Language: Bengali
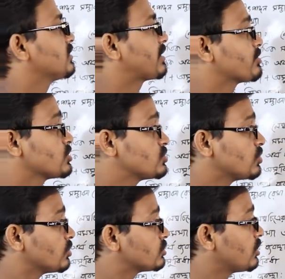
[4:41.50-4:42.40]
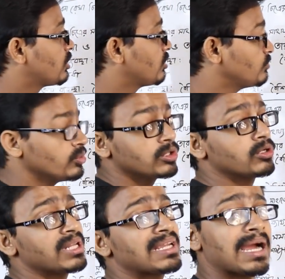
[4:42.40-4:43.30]
তারপর হচ্ছে যৌথ
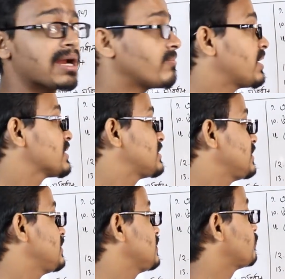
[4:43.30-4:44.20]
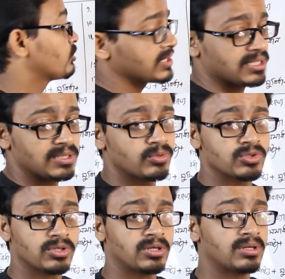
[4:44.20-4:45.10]
মূলধনি কারবার কি বলতে কি
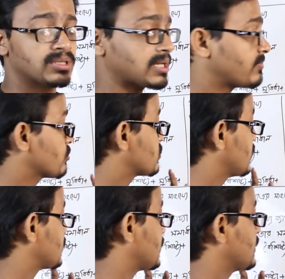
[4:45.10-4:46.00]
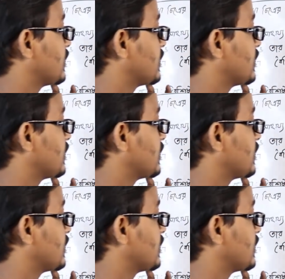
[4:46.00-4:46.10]
বুঝো তারপর হচ্ছে এটা